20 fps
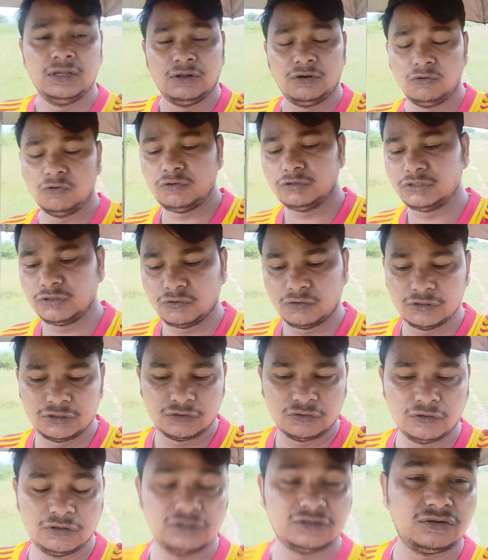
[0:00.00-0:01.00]
रोज़
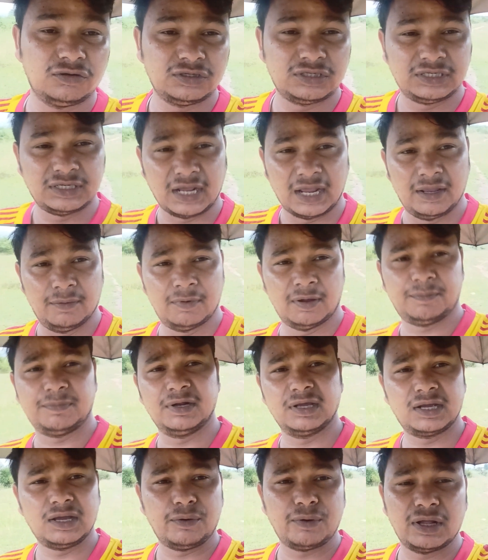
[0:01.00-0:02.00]
रोज़ रोज़ रोज़ टाइम
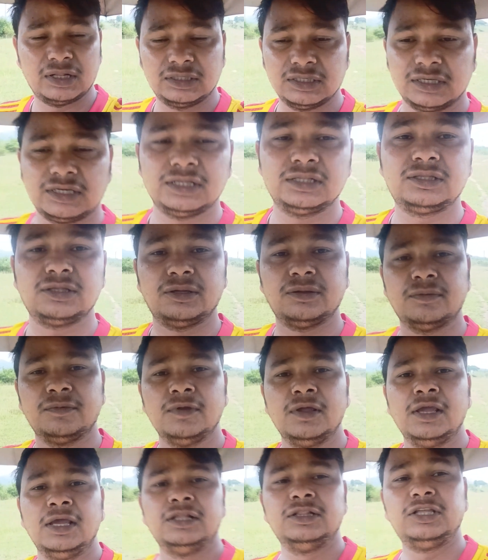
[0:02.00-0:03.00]
अपना गंवाते रहते हो
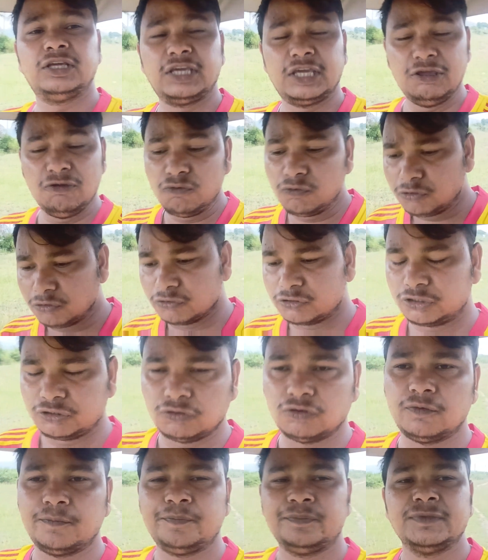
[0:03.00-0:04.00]
तो क्यों
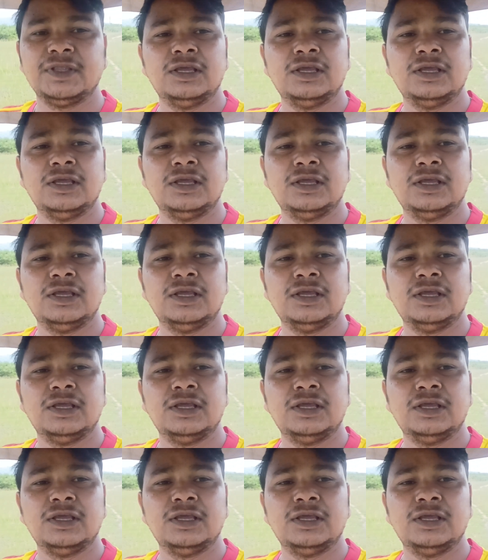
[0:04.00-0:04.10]
दोस्तों